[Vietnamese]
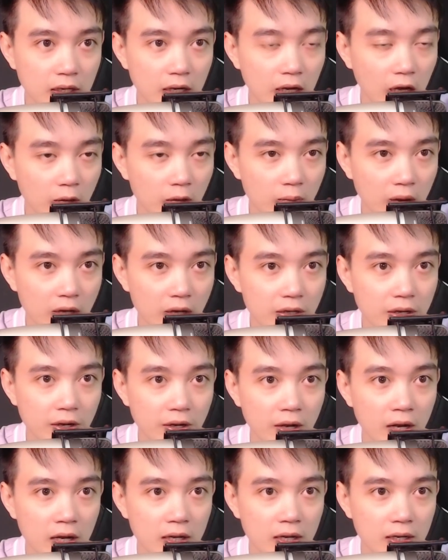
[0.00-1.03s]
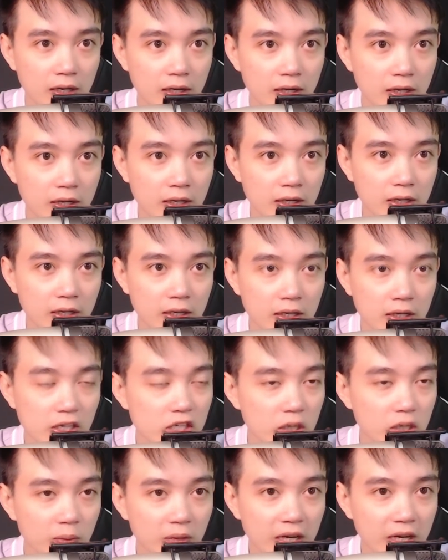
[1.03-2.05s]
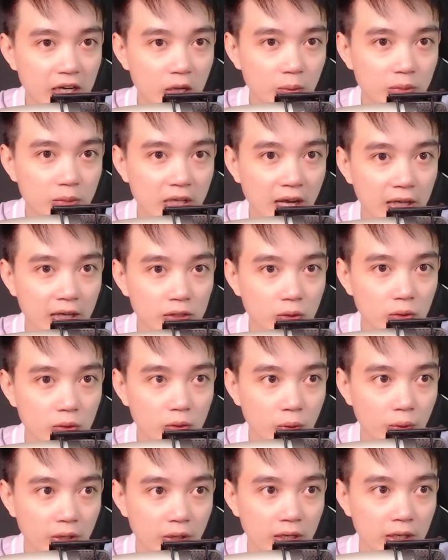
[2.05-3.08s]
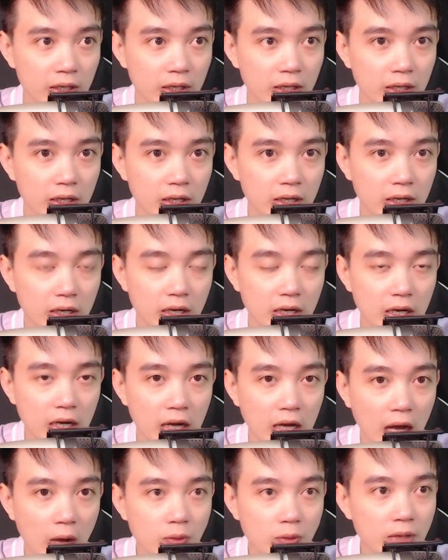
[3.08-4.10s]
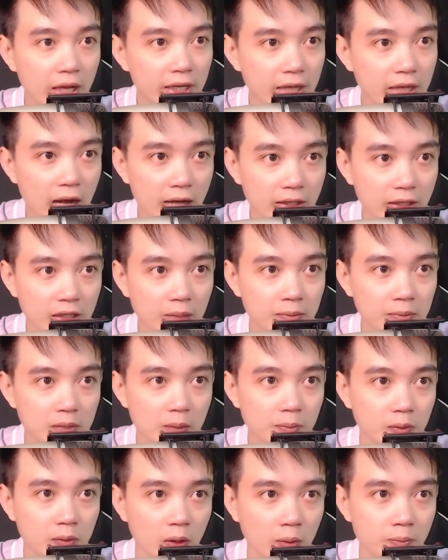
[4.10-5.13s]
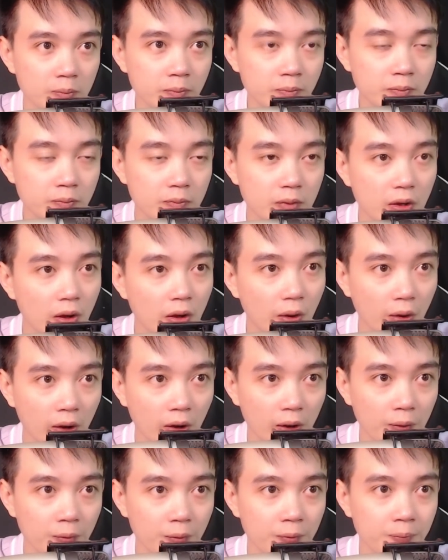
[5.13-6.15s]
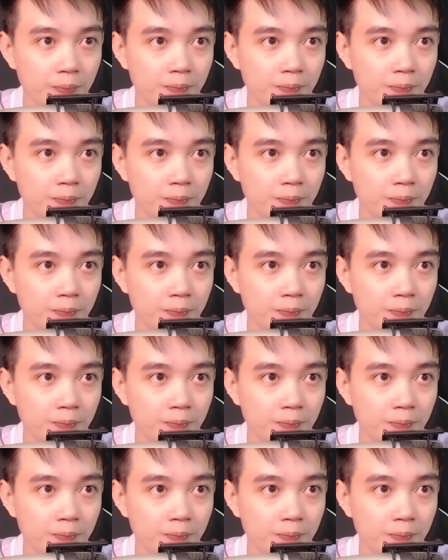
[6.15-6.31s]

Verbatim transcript: Lão mở cửa. Trong cái không gian tối thui, lão lại càng thêm thấp thỏm, lo âu.